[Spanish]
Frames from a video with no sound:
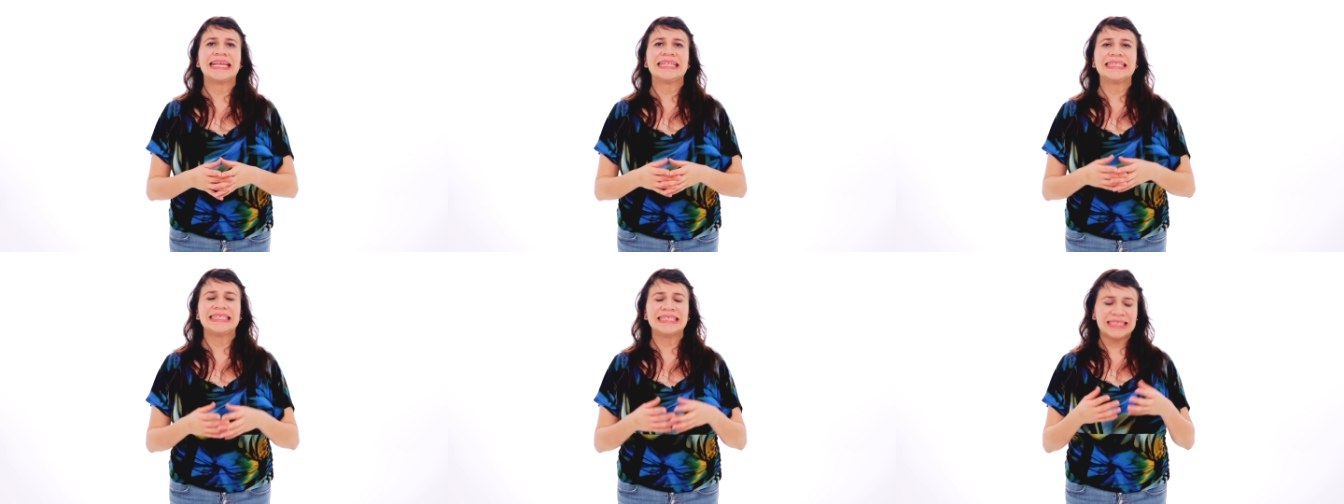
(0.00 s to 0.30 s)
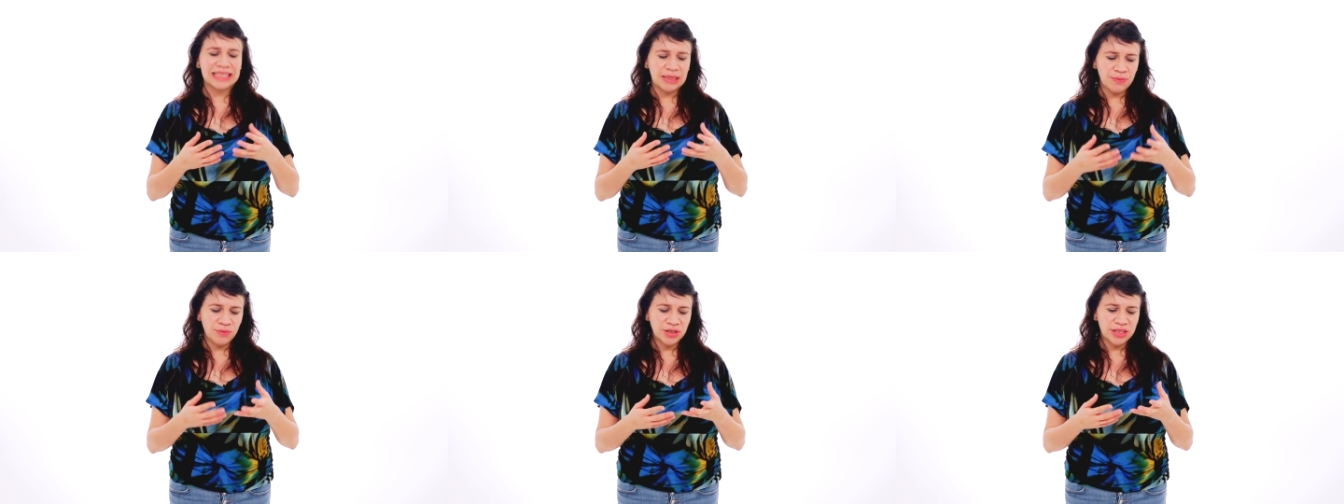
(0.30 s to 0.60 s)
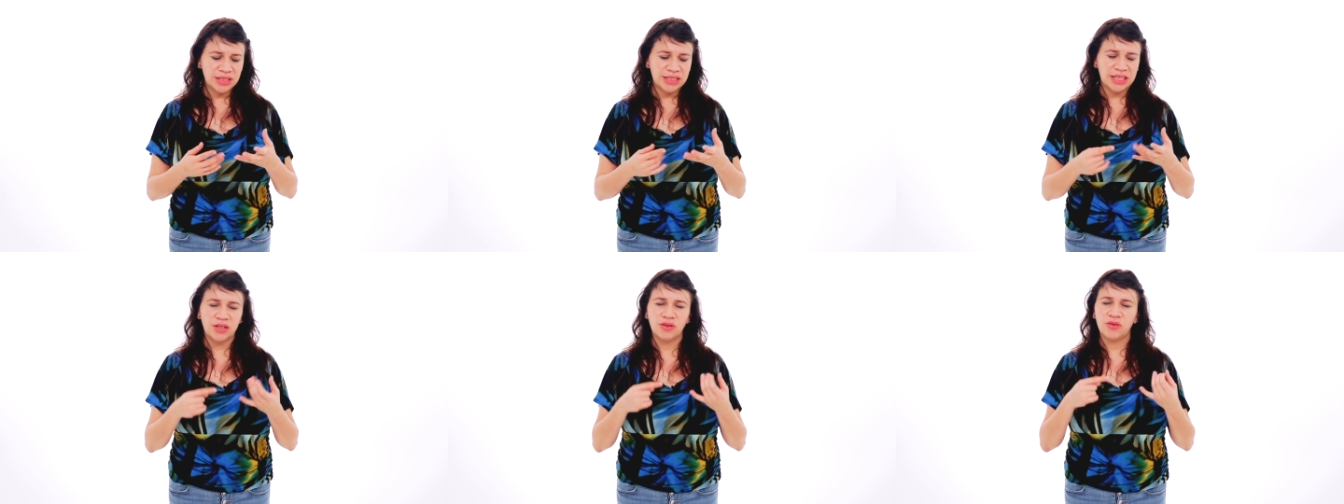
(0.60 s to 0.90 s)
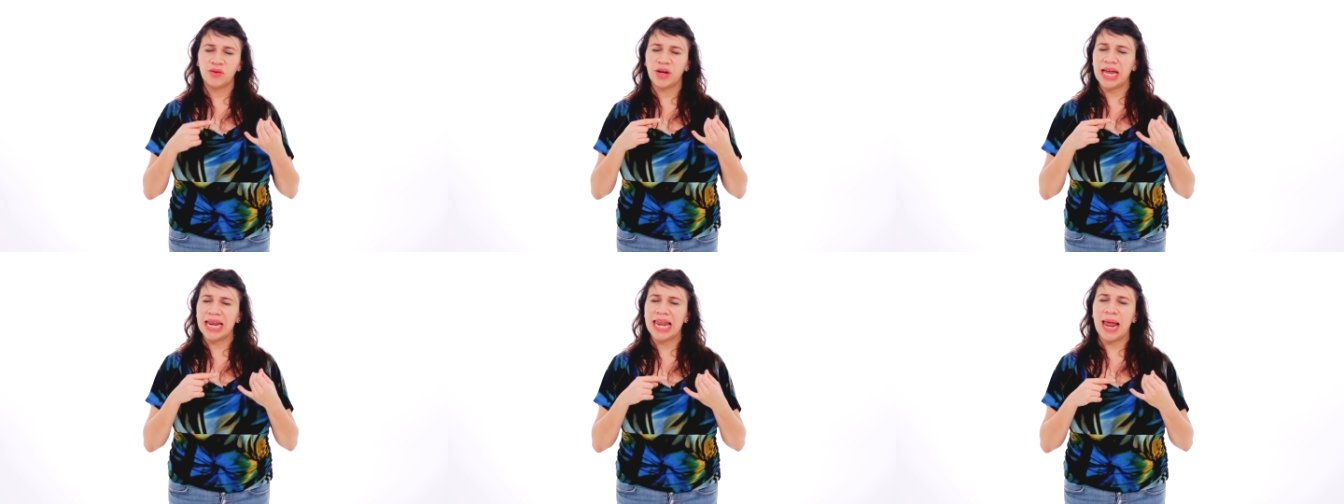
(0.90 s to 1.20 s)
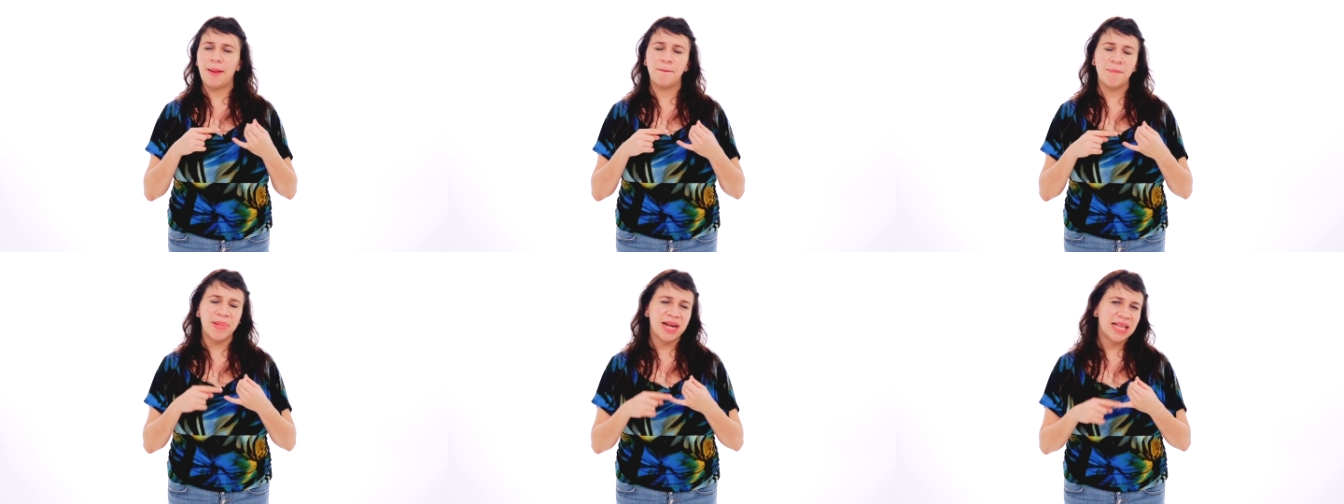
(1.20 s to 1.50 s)
que si estamos diciendo que
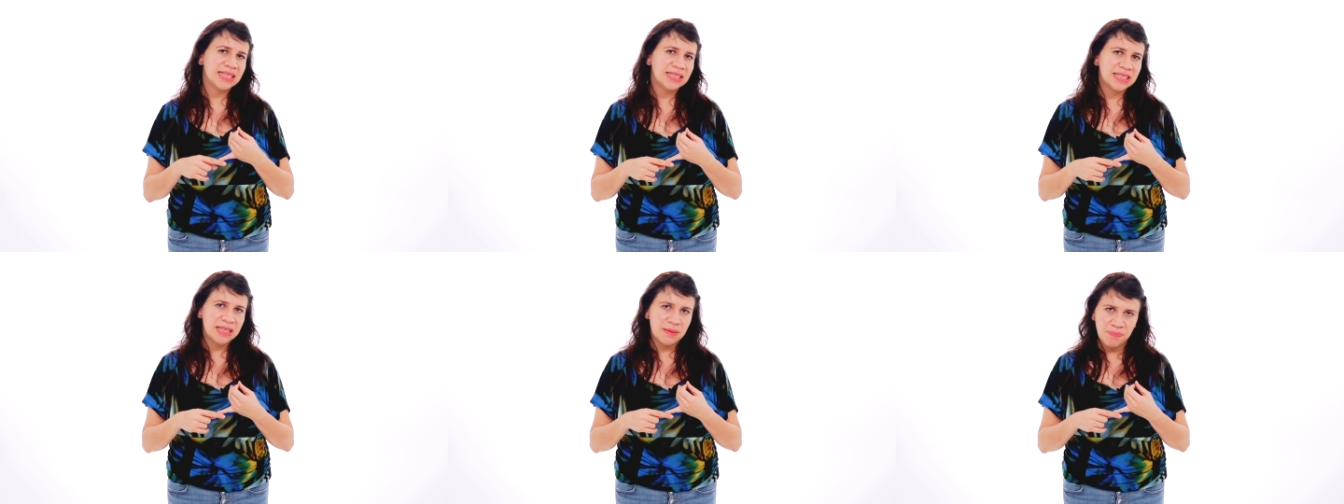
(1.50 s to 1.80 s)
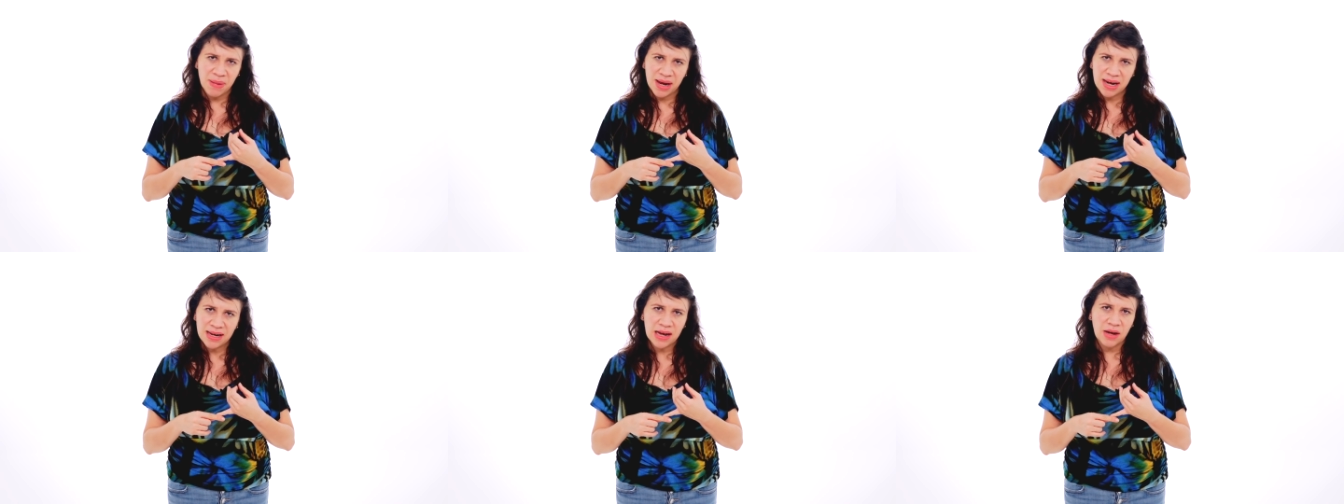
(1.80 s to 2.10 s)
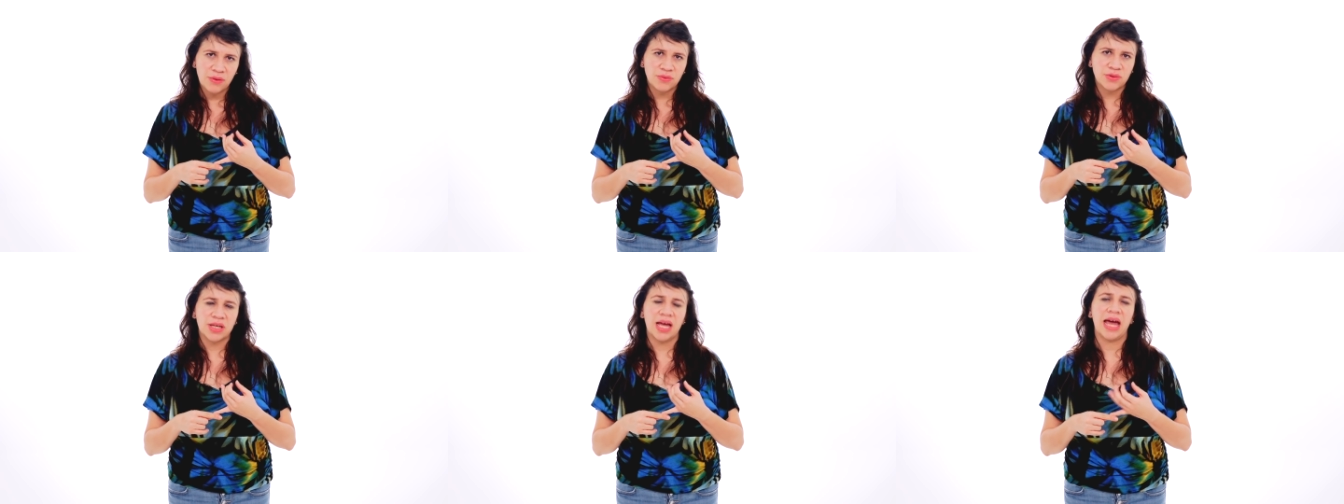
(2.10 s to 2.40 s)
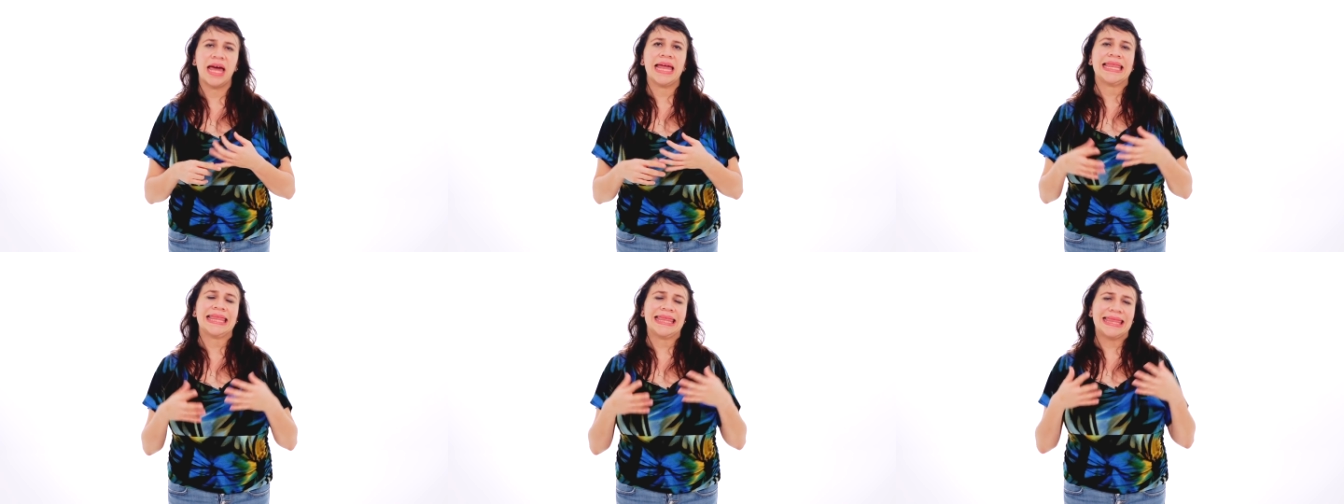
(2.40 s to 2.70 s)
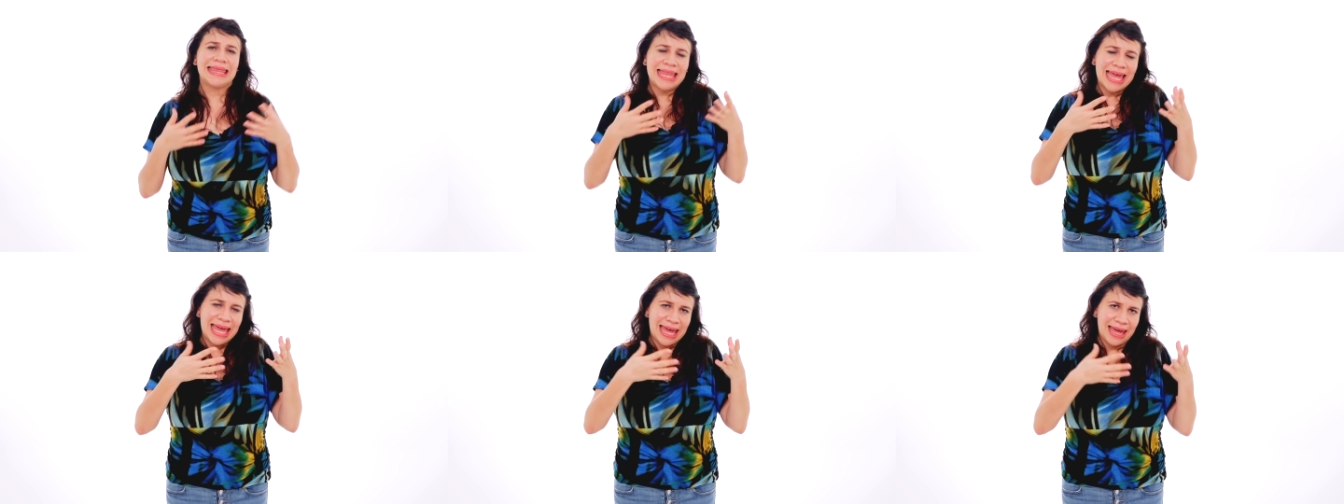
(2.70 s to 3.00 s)
la principal causa
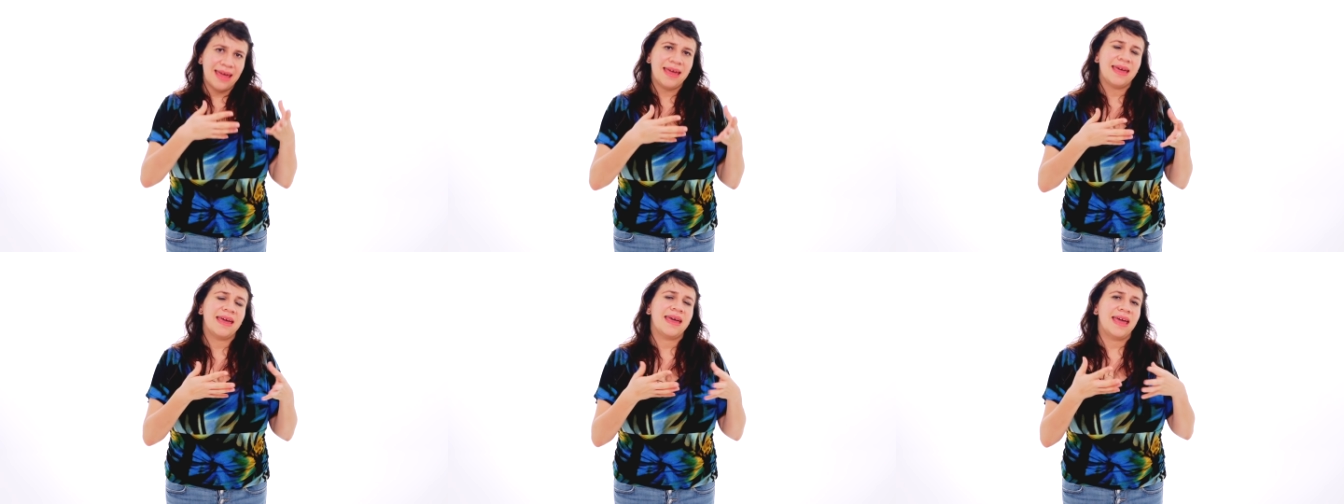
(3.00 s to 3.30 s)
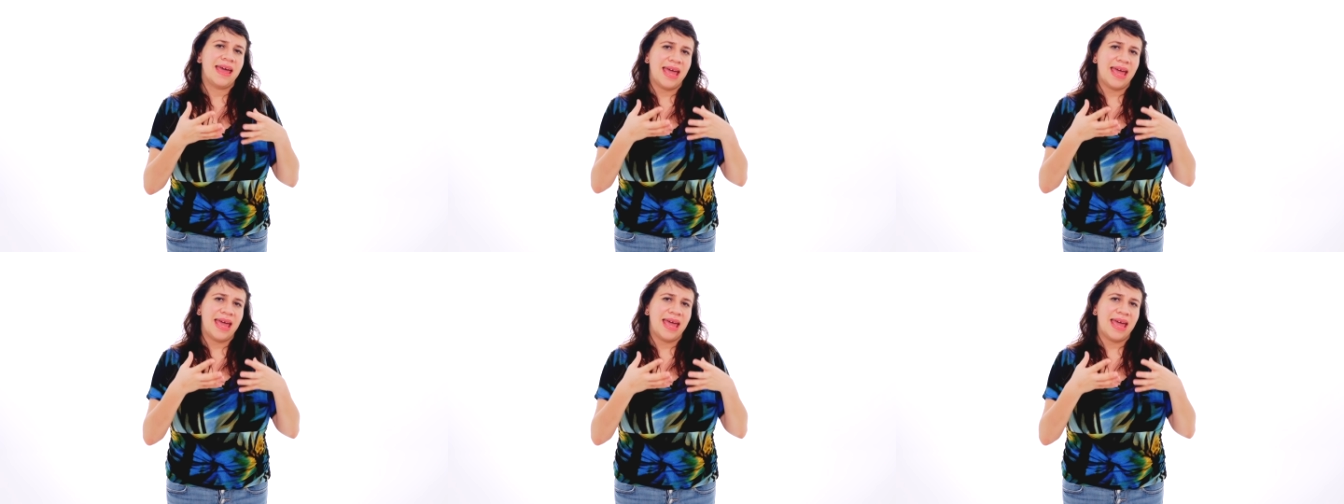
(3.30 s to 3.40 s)
de